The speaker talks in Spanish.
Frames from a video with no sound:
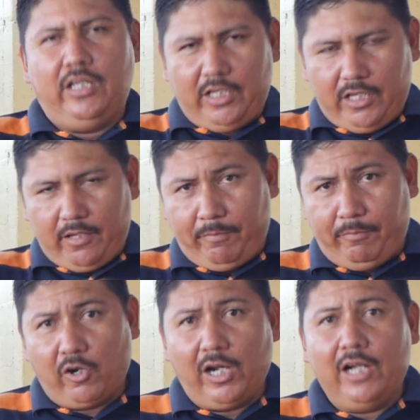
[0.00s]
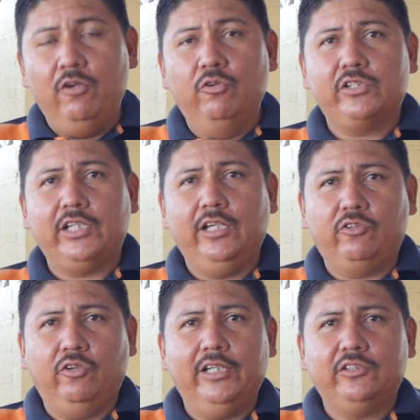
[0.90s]
eh, por las luces y
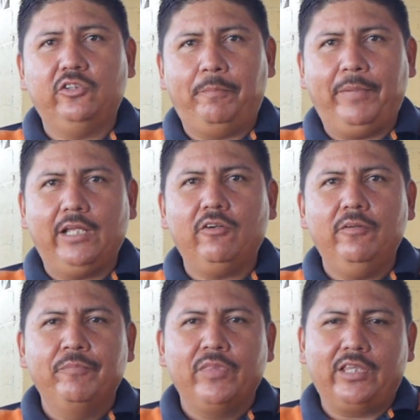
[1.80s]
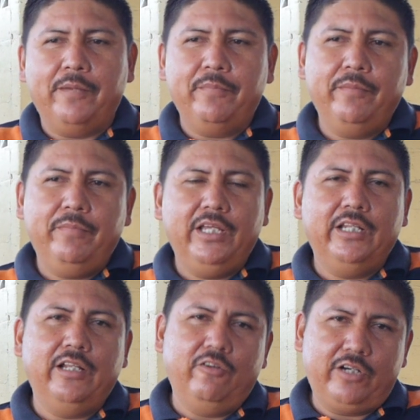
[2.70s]
todo esto, pero también
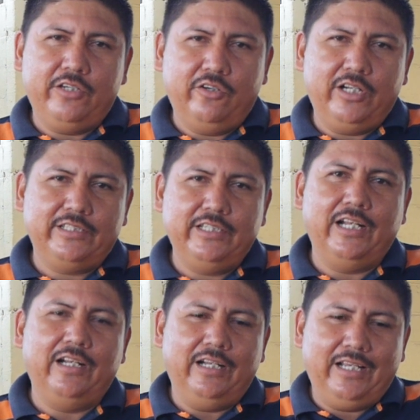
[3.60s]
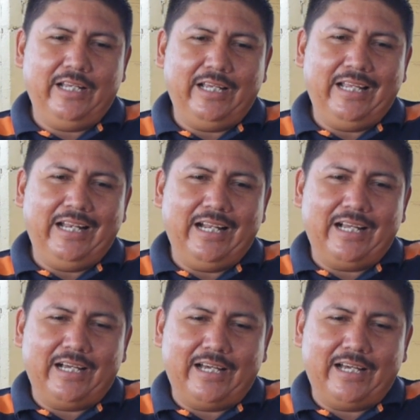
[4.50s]
viene lo que yo le decía, el, eh,